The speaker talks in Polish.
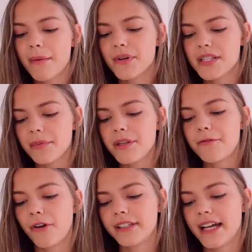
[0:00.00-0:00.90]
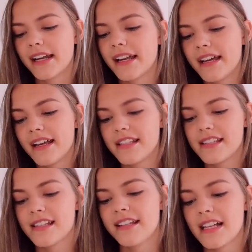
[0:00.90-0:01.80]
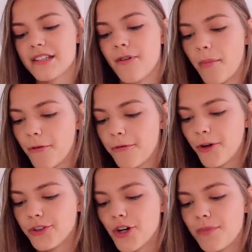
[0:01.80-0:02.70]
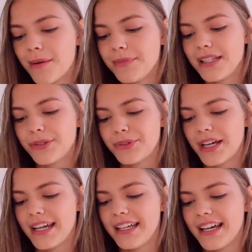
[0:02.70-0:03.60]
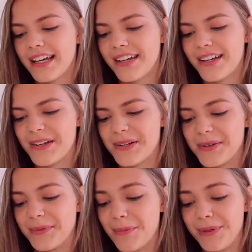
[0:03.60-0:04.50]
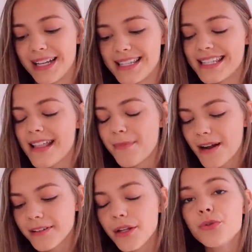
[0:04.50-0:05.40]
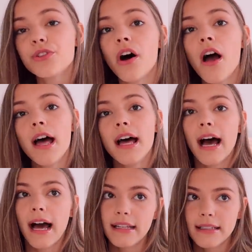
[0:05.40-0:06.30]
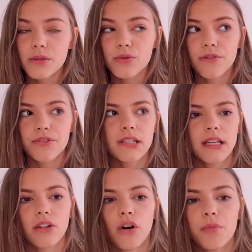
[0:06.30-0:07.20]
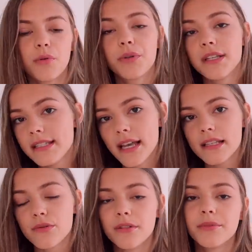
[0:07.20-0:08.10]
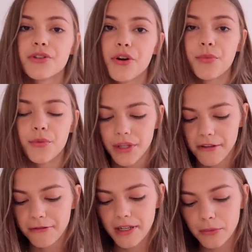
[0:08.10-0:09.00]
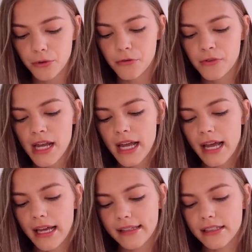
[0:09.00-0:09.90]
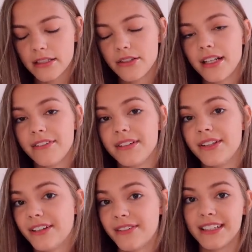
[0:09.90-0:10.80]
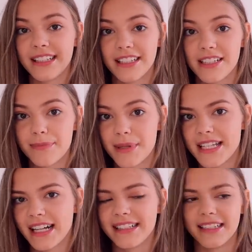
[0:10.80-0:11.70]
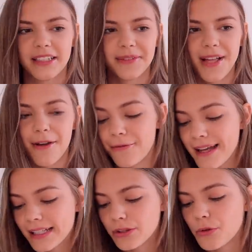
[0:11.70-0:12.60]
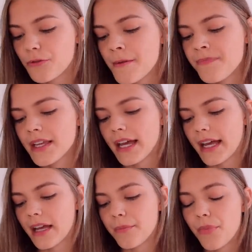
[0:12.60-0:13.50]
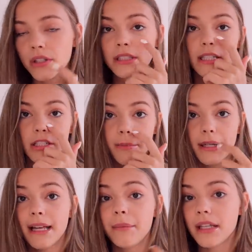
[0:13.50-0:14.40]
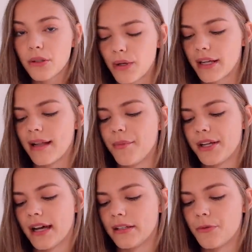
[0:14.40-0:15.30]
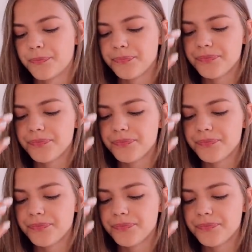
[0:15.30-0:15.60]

mam osobny folder e, z nazwą foto, mam tych tutaj e, aplikacji naprawdę dużo, ale nie służą wszystkie do obróbki zdjęć, służą też do obróbki filmów, E, jakichś dodawy, dodawanych jakichś specjalnych efektów, e, bądź też robienia miniaturek na mój kanał.